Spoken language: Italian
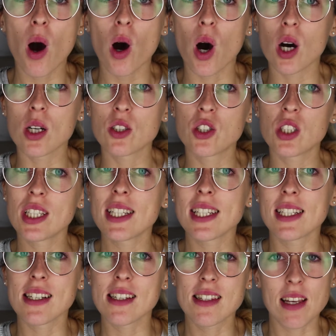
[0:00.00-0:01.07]
Oggi
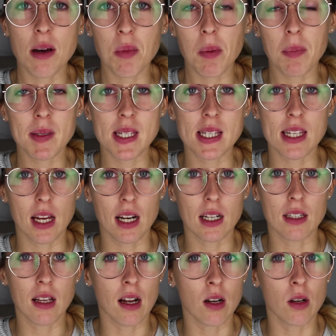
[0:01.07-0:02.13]
iniziamo a pensare
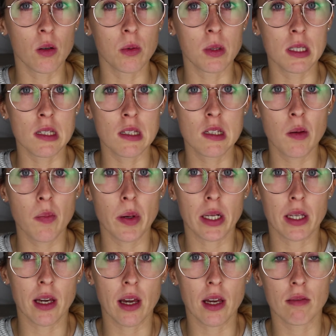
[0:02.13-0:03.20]
ad Halloween, sì
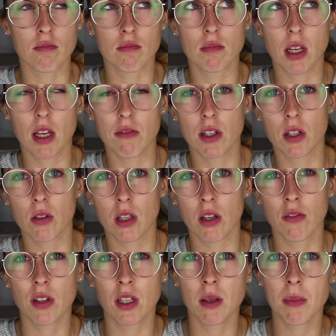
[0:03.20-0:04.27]
perché è vero che è
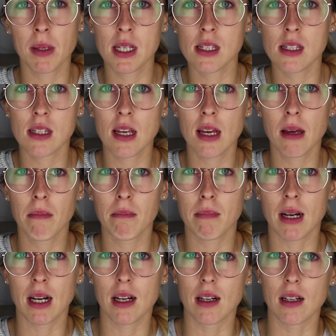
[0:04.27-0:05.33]
fine mese,
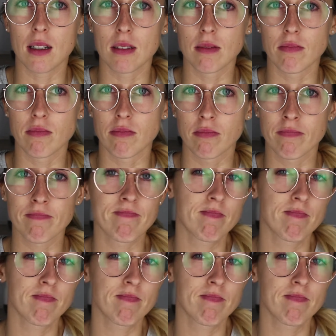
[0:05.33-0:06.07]
ma mm,